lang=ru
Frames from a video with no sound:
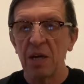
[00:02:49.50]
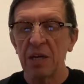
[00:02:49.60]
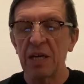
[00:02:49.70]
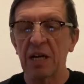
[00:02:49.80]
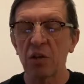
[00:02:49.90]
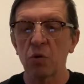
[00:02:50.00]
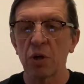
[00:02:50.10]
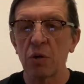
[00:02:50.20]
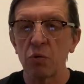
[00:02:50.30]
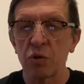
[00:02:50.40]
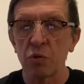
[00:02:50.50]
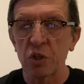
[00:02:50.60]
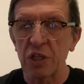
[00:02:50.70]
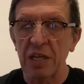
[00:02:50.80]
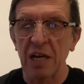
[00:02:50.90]
и который
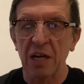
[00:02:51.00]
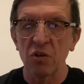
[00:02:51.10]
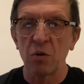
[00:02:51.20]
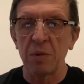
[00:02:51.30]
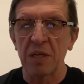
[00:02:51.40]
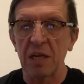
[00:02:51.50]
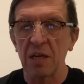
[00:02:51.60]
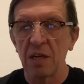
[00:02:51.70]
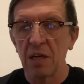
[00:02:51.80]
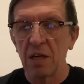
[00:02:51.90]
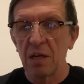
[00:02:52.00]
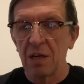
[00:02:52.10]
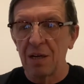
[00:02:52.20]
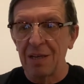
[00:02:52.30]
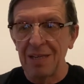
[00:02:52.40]
утюжит экономики
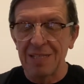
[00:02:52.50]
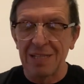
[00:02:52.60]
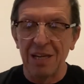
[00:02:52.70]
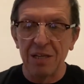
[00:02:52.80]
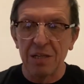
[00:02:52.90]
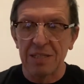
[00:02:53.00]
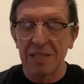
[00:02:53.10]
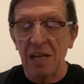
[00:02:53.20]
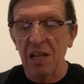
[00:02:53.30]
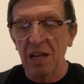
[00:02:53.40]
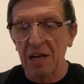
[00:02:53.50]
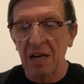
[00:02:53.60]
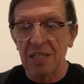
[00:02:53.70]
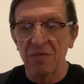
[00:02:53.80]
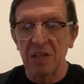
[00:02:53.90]
если сильно
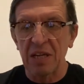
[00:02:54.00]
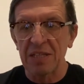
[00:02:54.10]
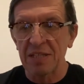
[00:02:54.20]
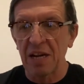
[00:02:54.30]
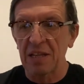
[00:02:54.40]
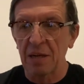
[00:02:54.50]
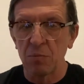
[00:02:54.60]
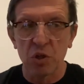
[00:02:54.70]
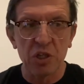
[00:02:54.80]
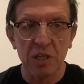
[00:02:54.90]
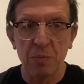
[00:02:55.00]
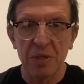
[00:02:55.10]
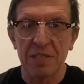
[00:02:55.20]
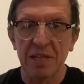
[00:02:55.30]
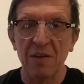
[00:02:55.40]
развитых стран, то можете
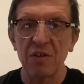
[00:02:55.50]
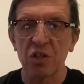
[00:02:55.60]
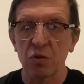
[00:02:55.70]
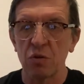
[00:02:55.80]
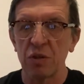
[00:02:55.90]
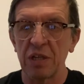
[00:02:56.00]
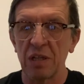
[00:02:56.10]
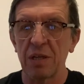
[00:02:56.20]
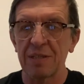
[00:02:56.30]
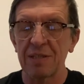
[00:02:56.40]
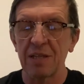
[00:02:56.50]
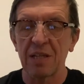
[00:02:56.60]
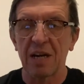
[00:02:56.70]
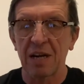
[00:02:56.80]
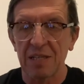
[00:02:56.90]
представить, что он делает с
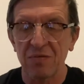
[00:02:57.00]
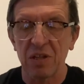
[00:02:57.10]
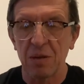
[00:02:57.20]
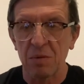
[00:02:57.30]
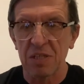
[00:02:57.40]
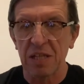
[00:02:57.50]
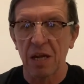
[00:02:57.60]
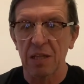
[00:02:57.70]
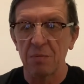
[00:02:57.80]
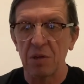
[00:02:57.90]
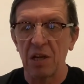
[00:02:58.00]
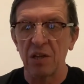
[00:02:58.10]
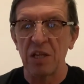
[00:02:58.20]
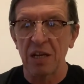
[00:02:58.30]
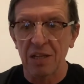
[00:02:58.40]
недоразвитыми странами или
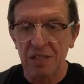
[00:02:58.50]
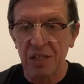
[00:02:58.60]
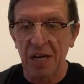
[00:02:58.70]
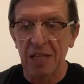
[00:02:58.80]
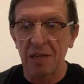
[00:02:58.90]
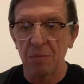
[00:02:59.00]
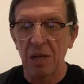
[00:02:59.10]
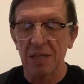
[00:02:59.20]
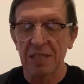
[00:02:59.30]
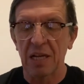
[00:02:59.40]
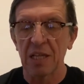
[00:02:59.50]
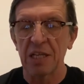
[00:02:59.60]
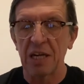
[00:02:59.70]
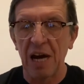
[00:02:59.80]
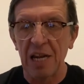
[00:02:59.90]
недостранами, или с
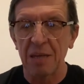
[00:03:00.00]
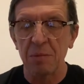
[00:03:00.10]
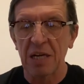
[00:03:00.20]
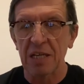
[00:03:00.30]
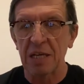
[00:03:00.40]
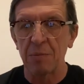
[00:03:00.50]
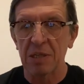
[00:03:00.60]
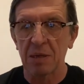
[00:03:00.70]
колониальными какими-то